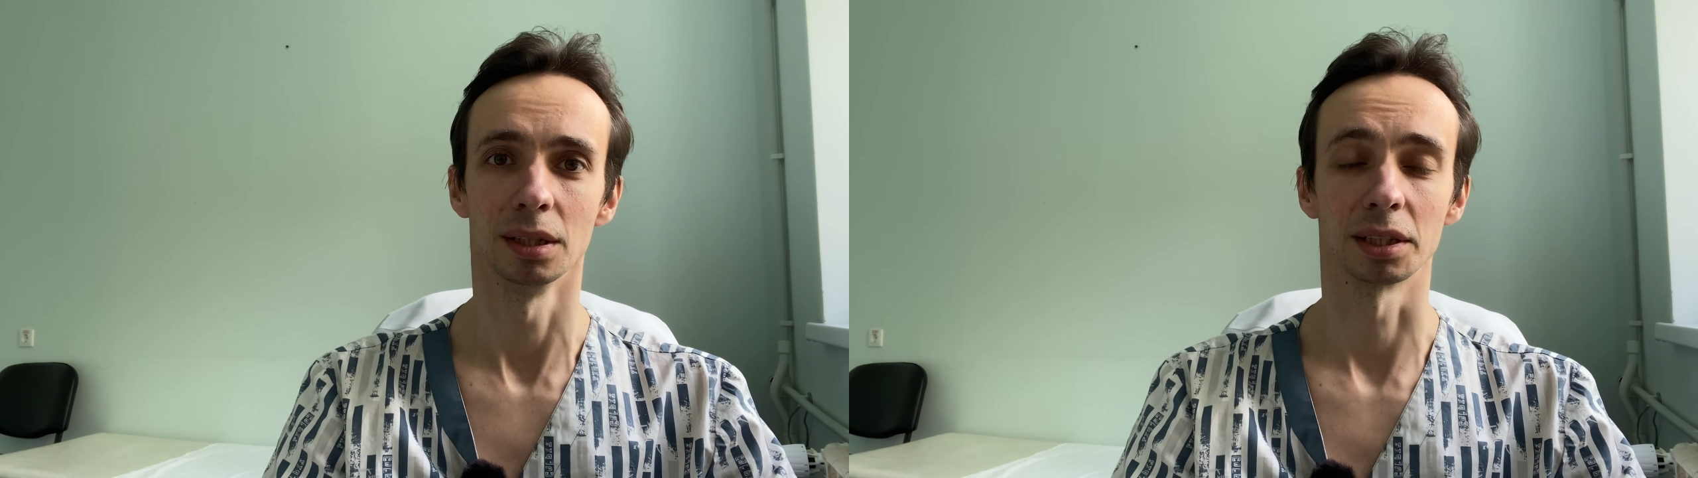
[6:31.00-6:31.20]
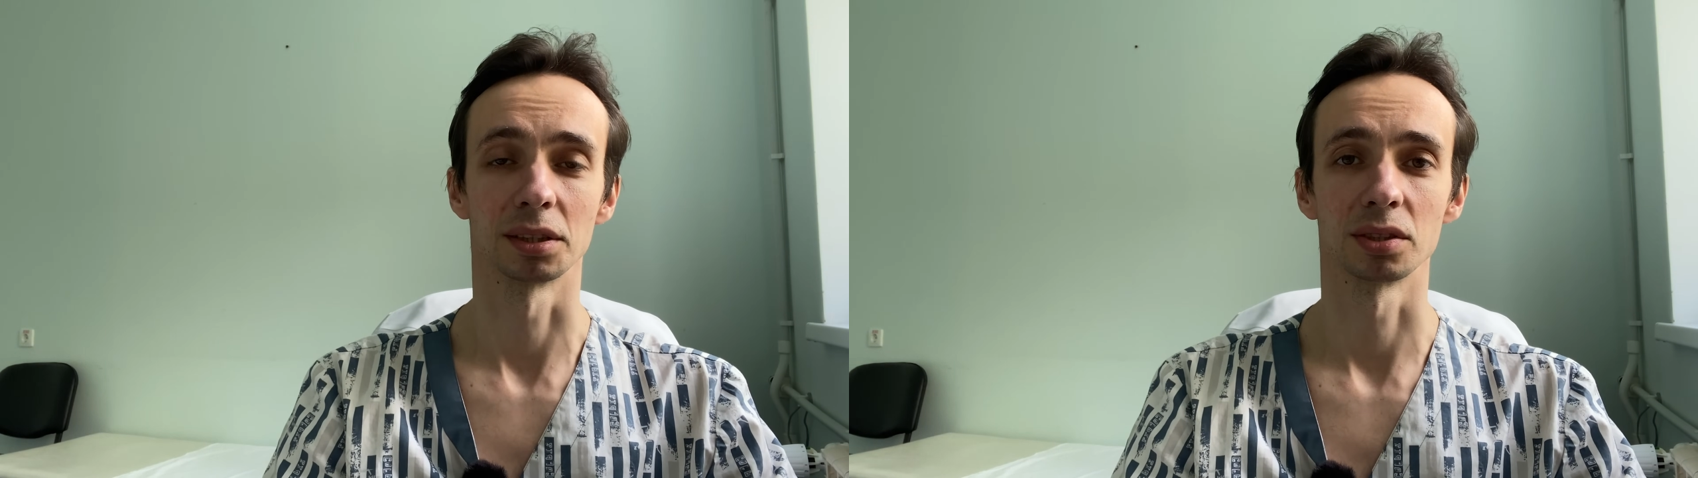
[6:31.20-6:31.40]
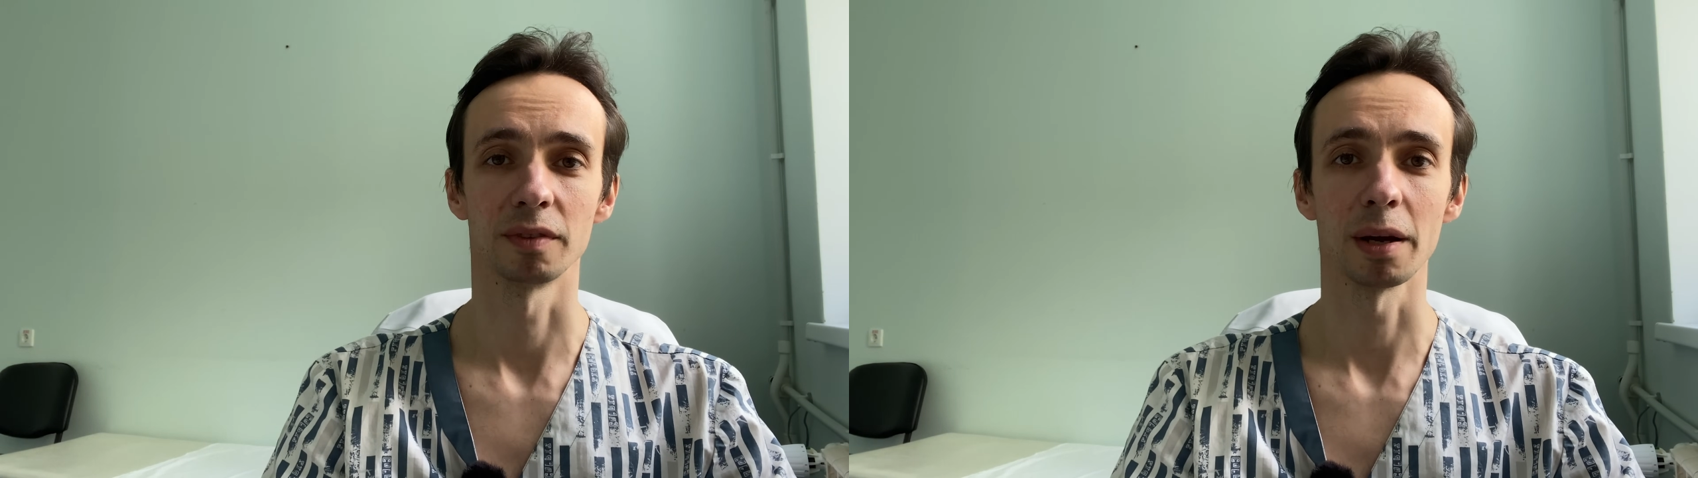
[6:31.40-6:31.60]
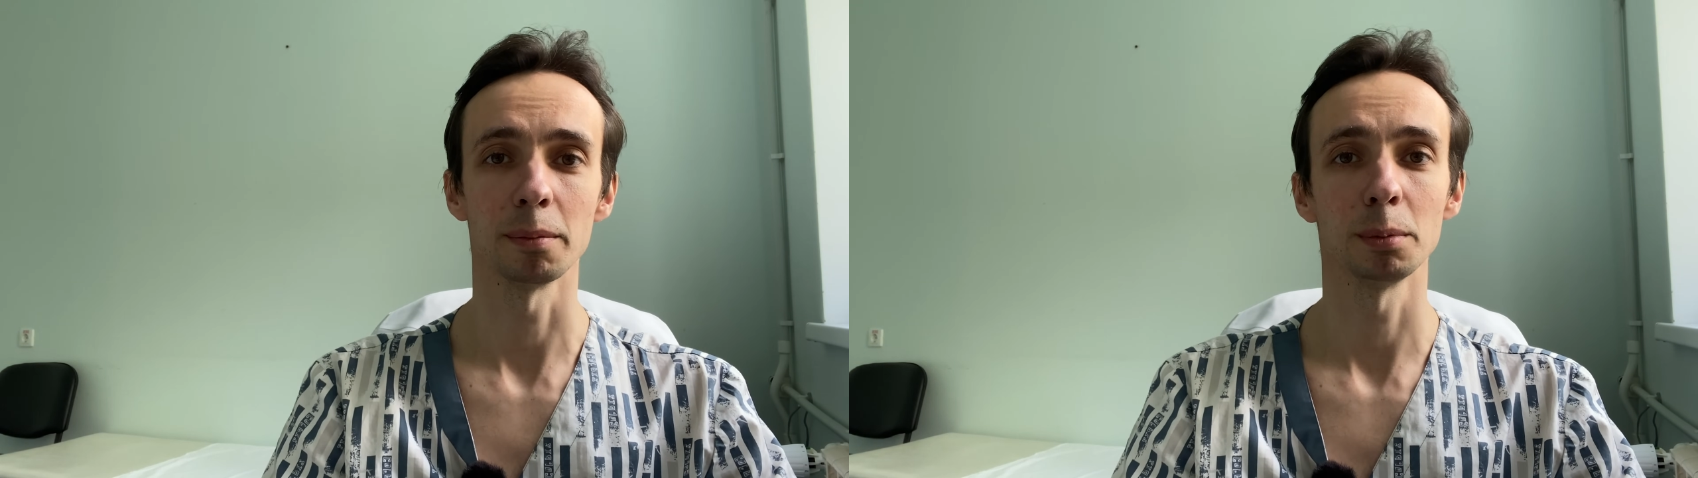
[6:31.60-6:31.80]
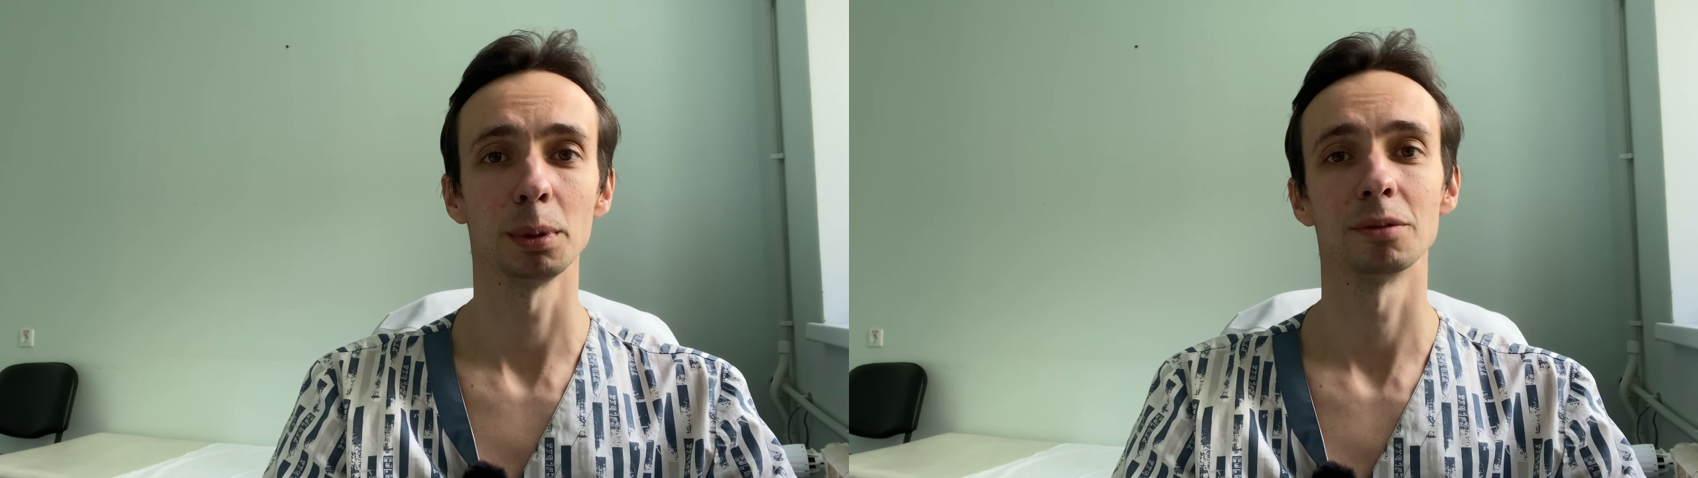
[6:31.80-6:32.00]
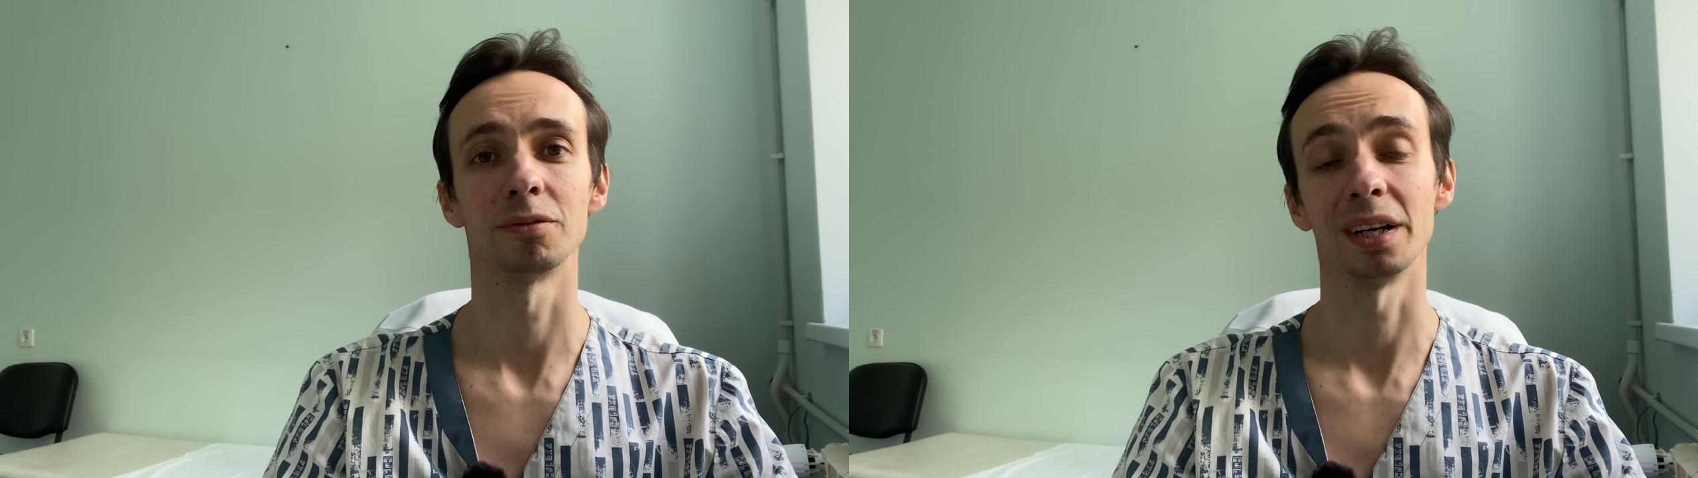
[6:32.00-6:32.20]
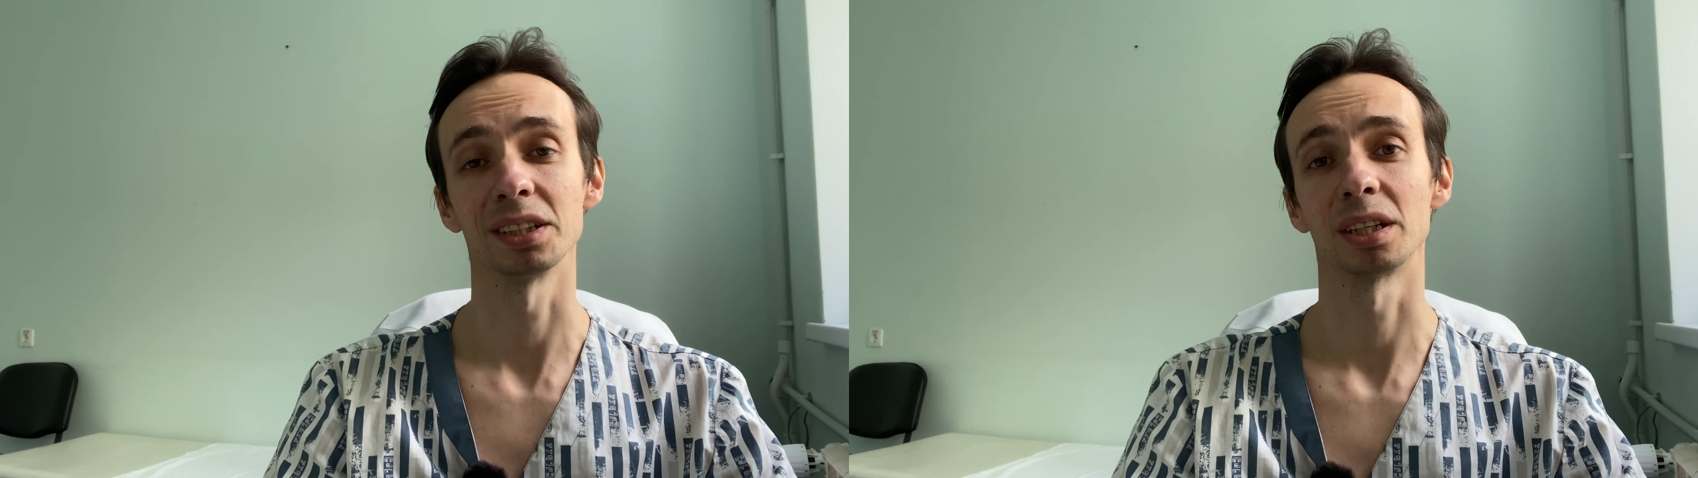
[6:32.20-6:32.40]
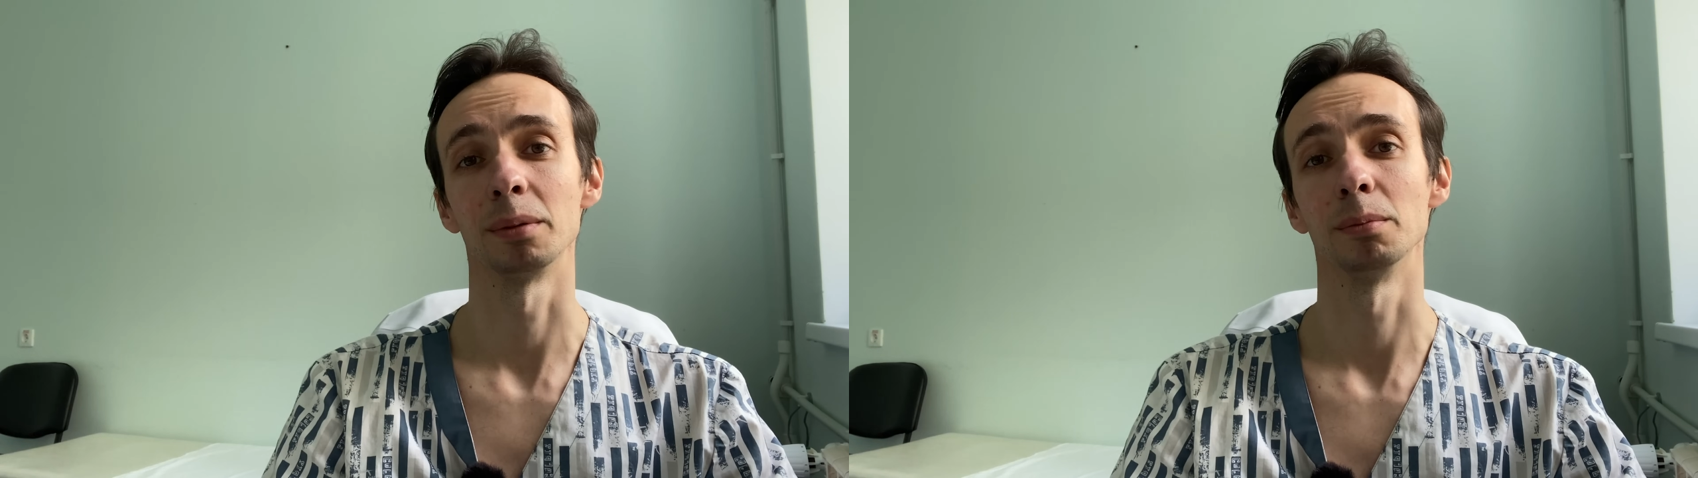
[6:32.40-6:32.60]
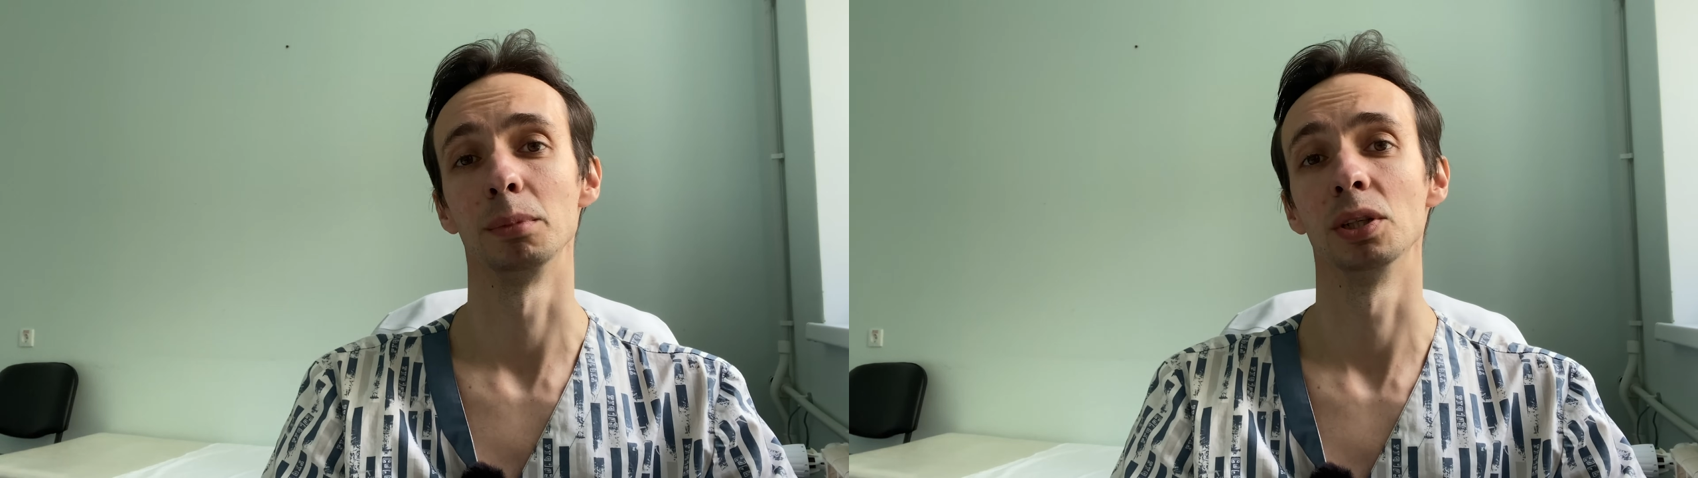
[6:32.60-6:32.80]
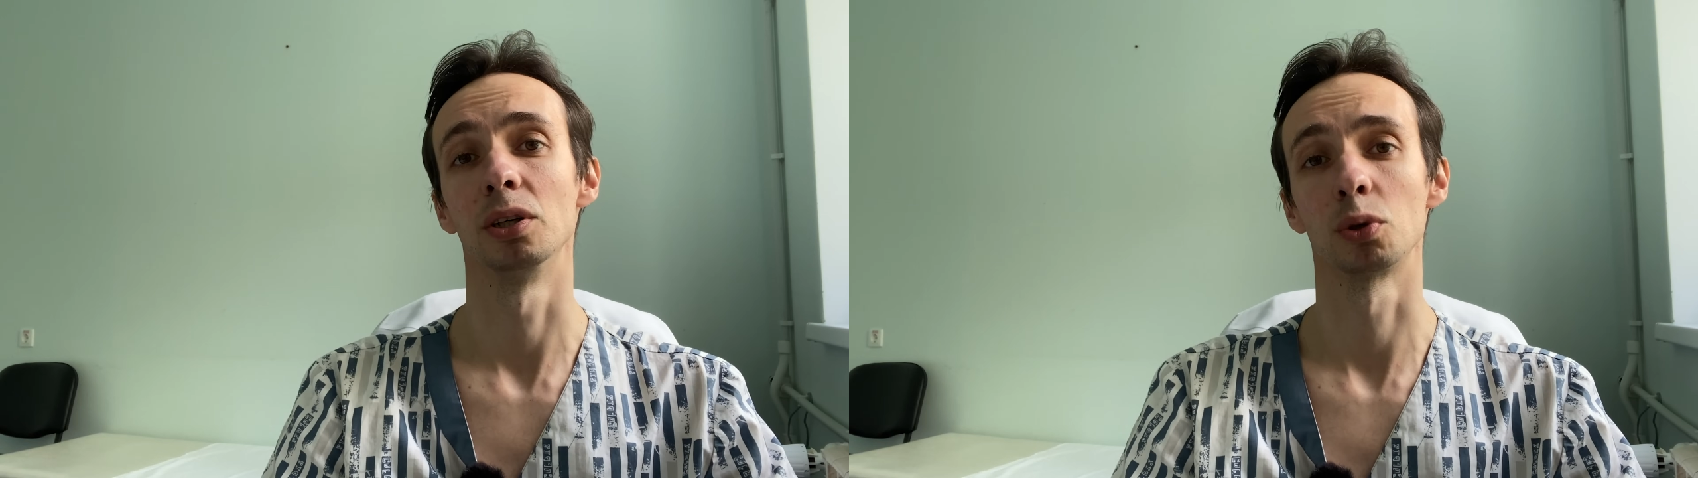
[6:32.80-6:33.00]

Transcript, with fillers: так называемыми факторами